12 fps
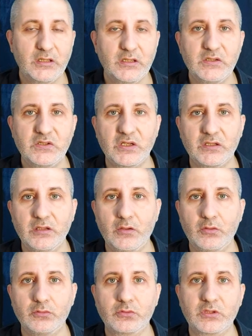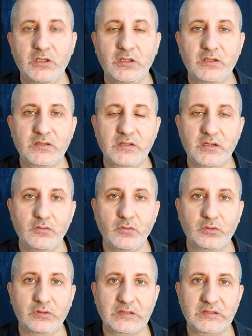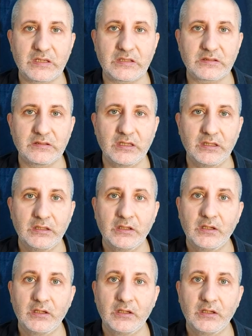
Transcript: İnşallah olur Galatasaray'ın orta sahasında